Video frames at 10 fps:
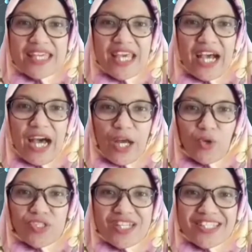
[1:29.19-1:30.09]
yang
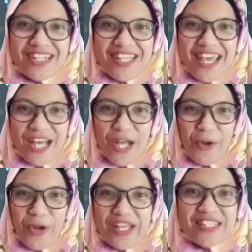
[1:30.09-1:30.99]
harus diselesaikan
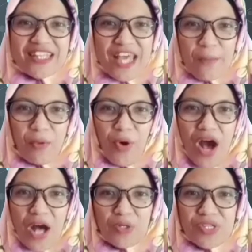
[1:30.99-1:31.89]
oleh setiap
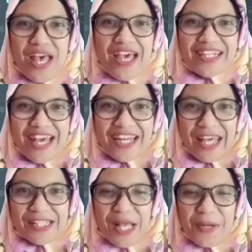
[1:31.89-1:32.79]
co-house dan
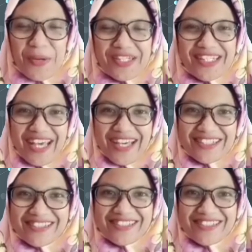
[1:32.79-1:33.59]
heksagonia.